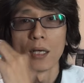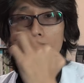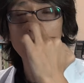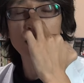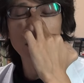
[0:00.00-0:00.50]

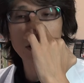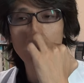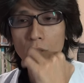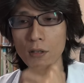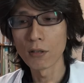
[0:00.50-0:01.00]
あ
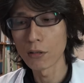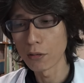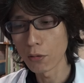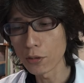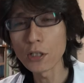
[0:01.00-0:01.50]

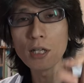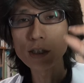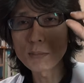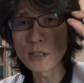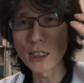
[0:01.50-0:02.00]
のー、骨の
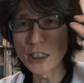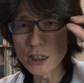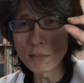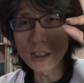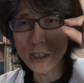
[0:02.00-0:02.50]
厚みが
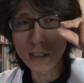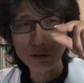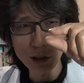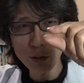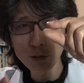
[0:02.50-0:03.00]
1ミリしかな
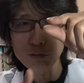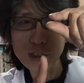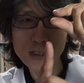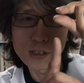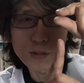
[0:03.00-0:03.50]
くて、この上に